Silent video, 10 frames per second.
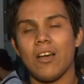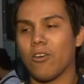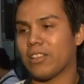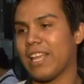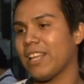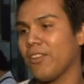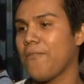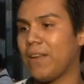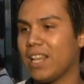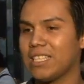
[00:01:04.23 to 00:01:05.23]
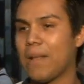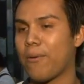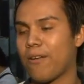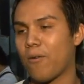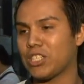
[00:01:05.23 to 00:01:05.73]
contentos y felices el
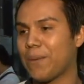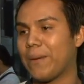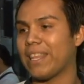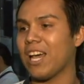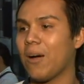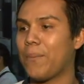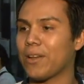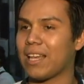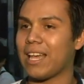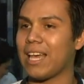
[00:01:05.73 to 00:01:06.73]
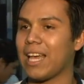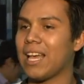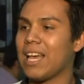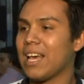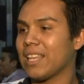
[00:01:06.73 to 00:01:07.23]
pueblo guachapaneco porque
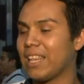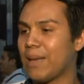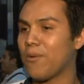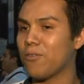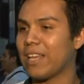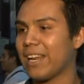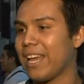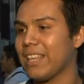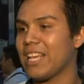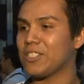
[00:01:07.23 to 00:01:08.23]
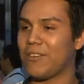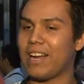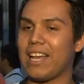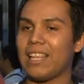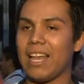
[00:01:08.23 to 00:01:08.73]
tenemos una reina y
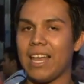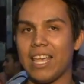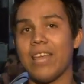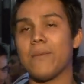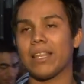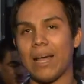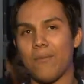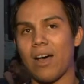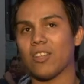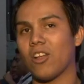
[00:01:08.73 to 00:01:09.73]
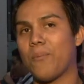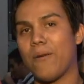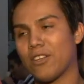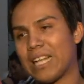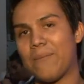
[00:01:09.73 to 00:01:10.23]
soberana y invitamos a todo el
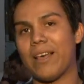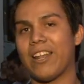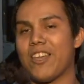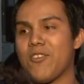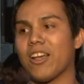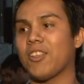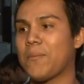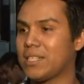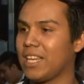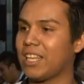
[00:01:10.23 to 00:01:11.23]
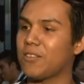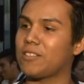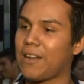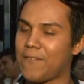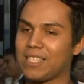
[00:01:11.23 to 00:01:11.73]
pueblo salvadoreño a que nos visiten
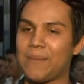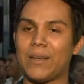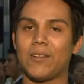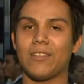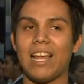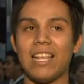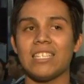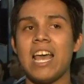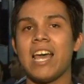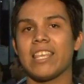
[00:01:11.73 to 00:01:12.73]
nuestras fiestas patronales,